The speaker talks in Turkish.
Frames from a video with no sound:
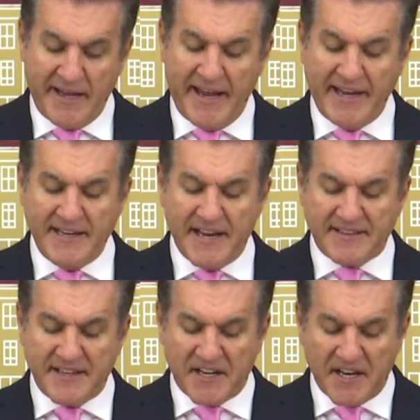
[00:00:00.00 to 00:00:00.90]

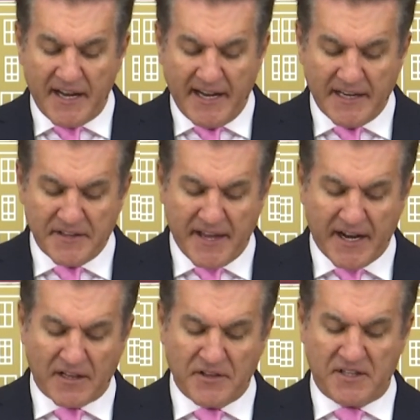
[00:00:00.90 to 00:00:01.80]
Ehliyetleri elinden
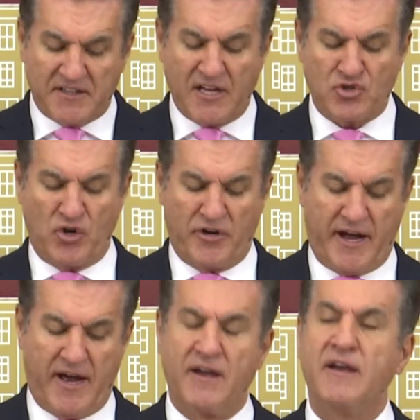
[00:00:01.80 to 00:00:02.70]
alındıktan
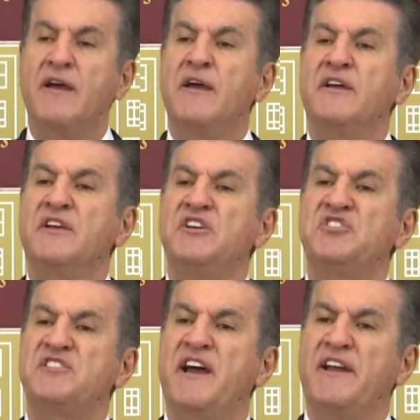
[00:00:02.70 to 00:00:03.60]
sonra
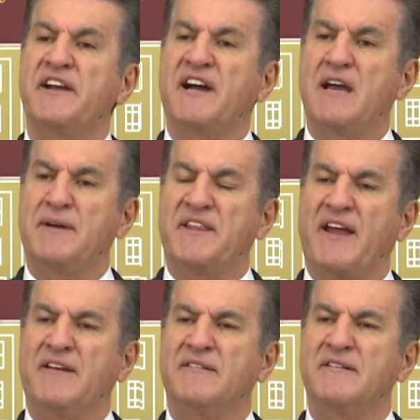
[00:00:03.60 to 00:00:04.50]
işlerini
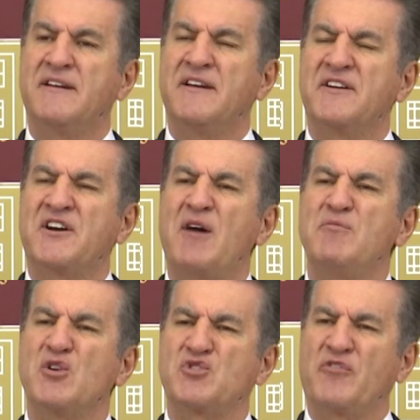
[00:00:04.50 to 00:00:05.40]
kaybeden
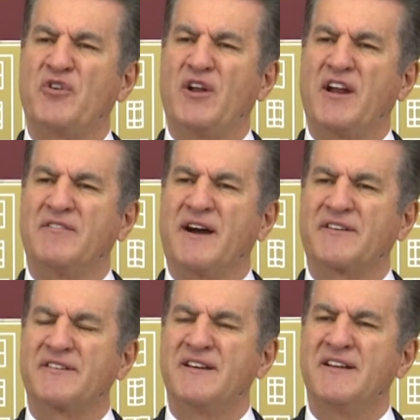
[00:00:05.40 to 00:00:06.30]
Kamyon şoförleri var,
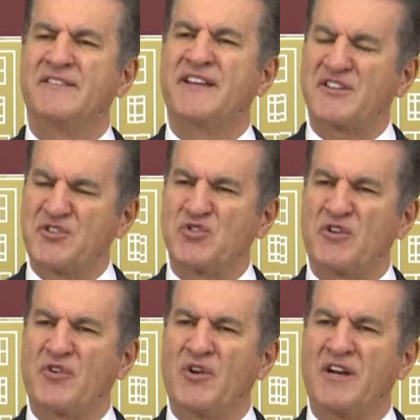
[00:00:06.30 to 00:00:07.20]
taksi
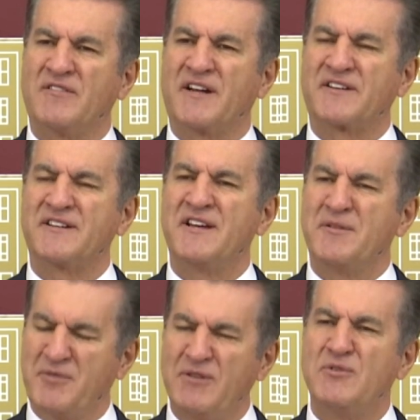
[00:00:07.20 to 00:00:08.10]
şoförleri var,
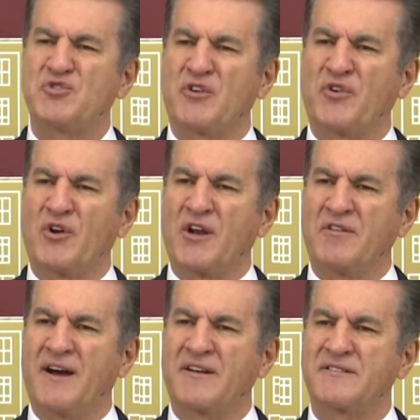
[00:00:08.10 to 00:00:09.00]
minibüs
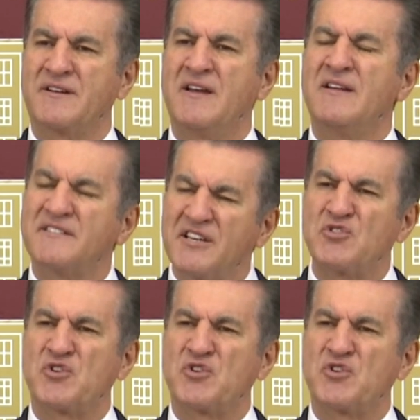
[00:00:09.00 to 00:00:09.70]
şoförleri var, tır